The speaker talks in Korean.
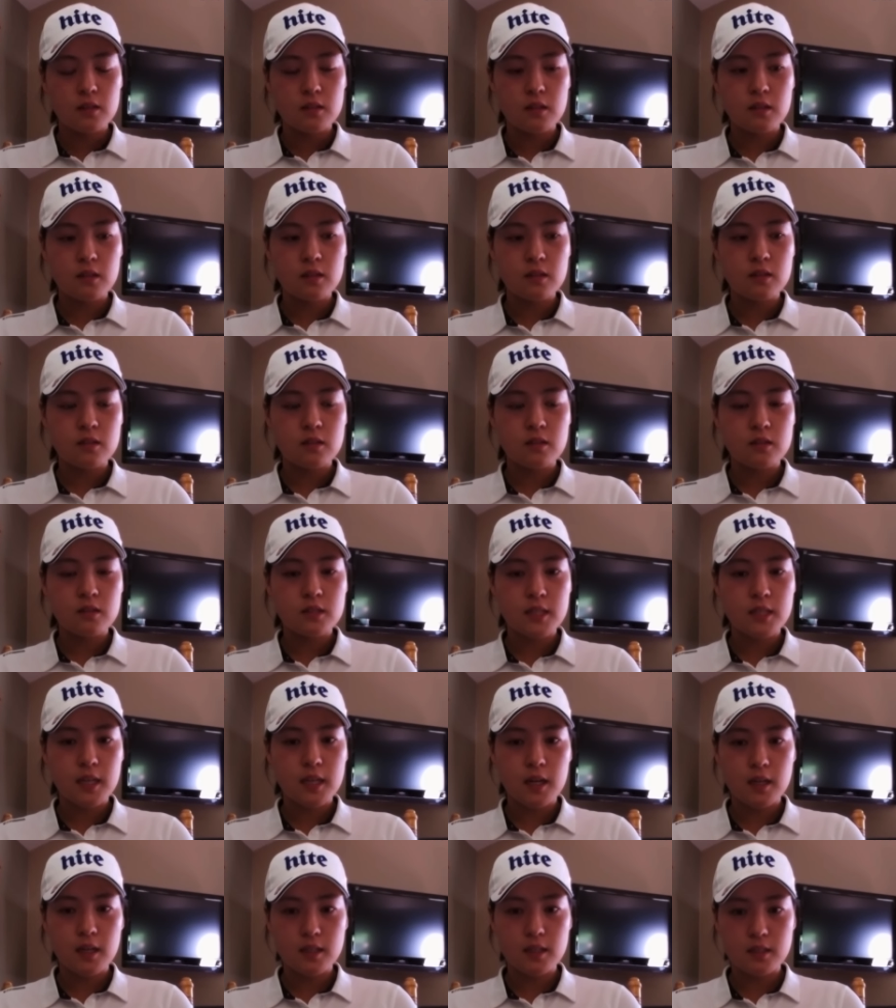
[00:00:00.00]
일
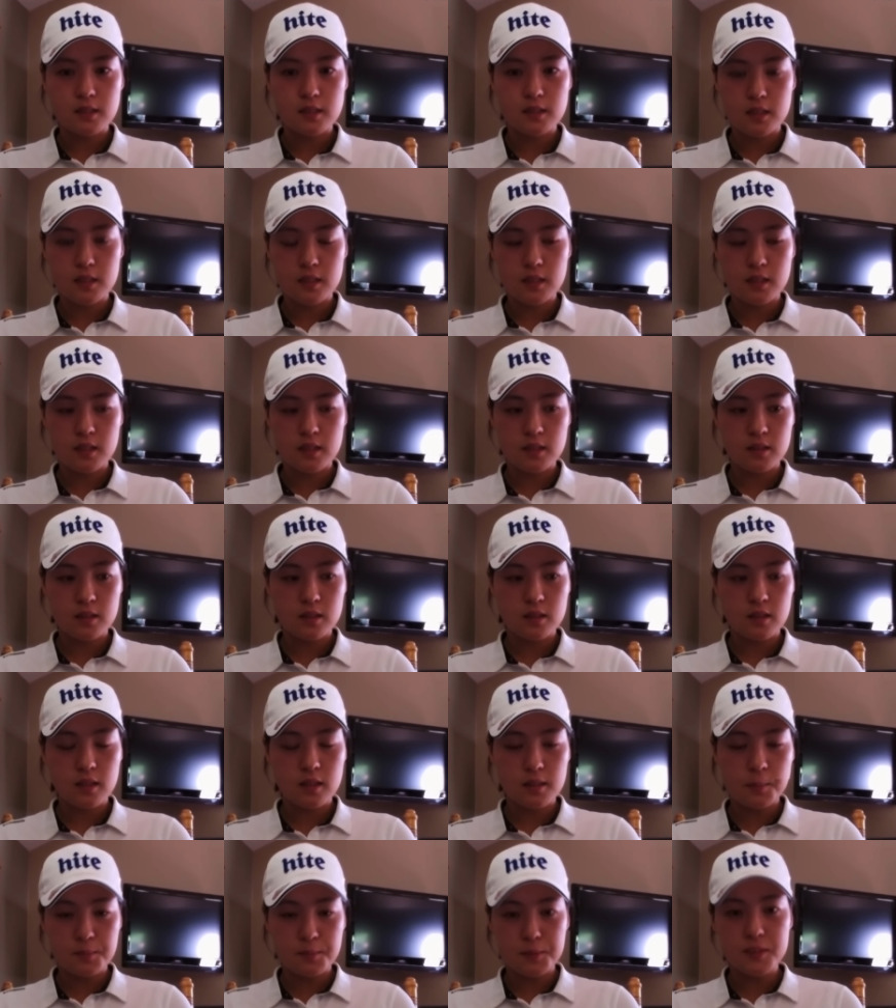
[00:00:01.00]
제가 이제
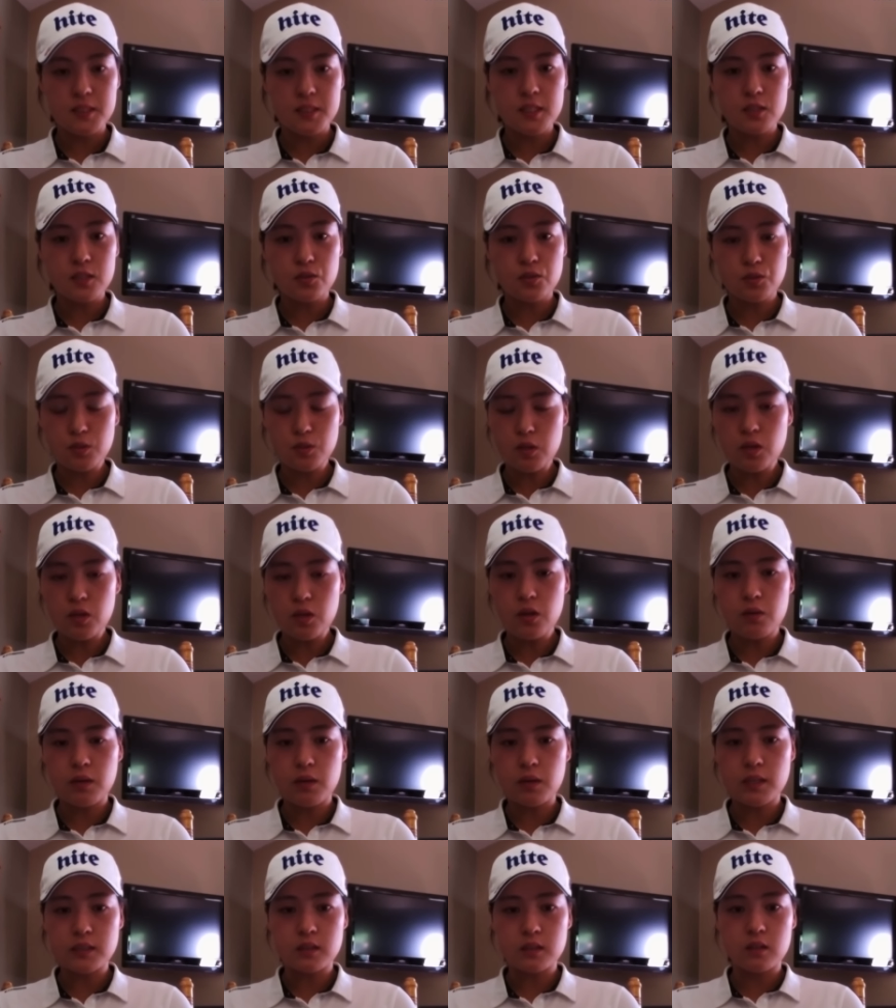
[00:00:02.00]
LPGA 투어에
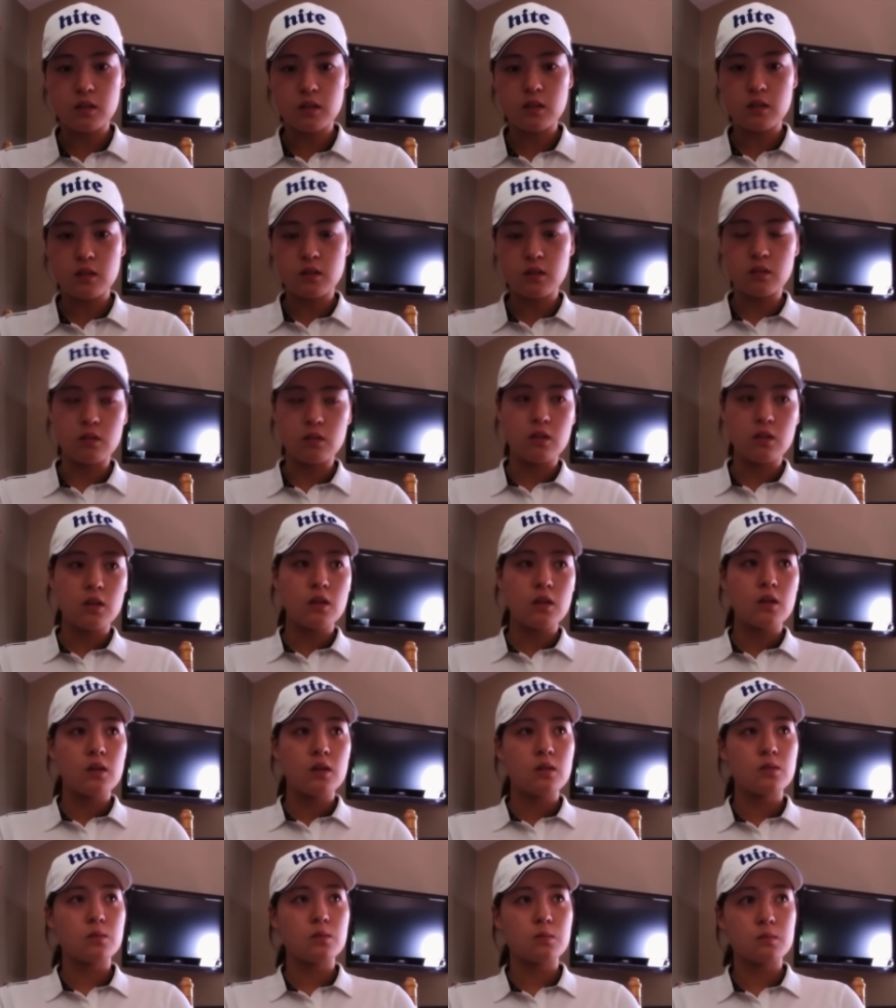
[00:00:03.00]
와서
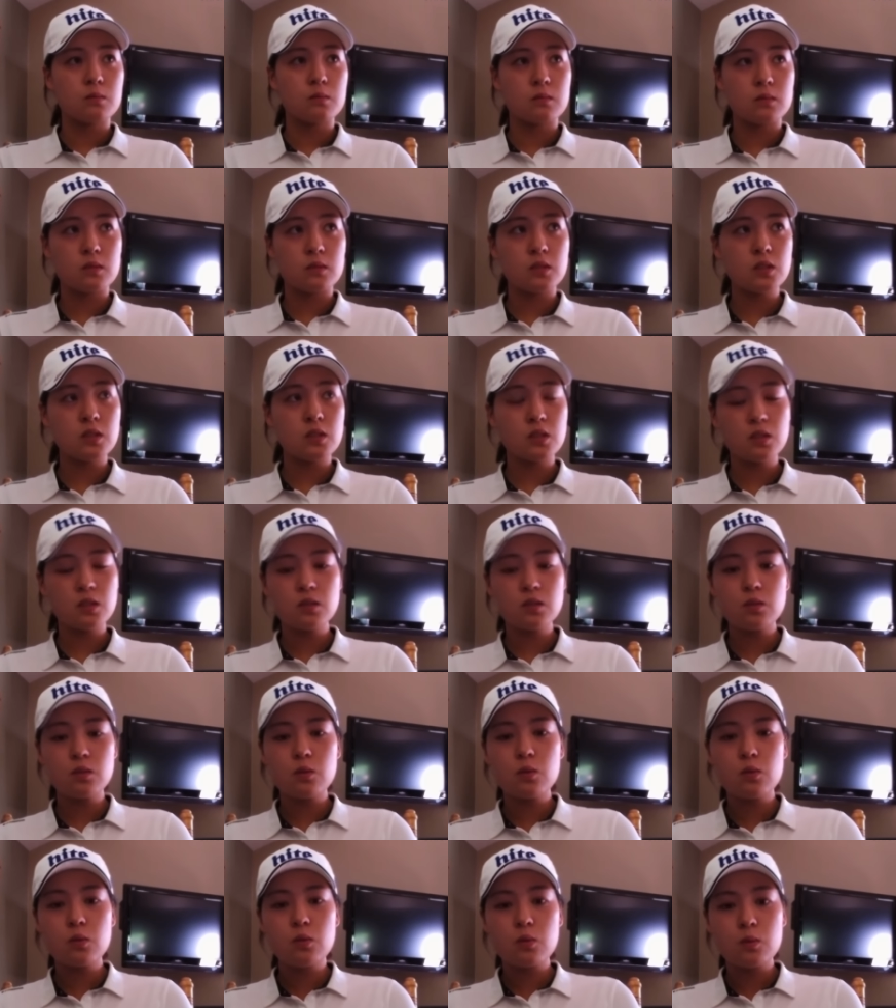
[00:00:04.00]
좀
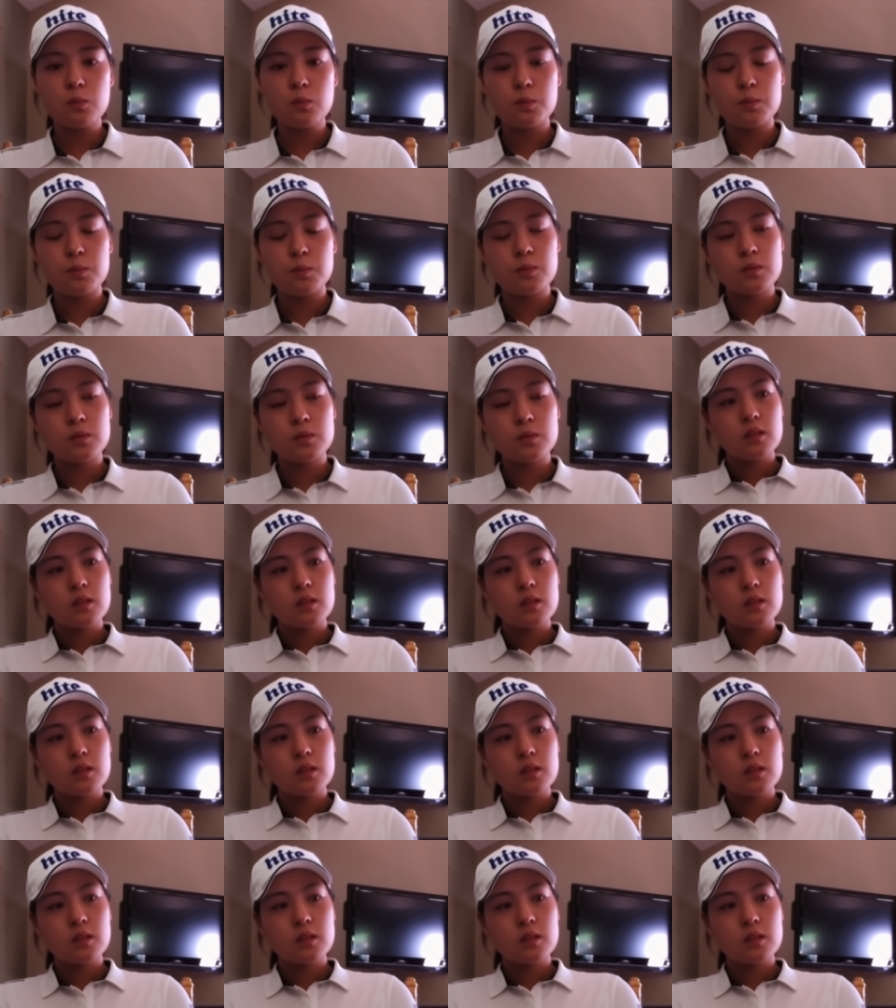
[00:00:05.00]
스스로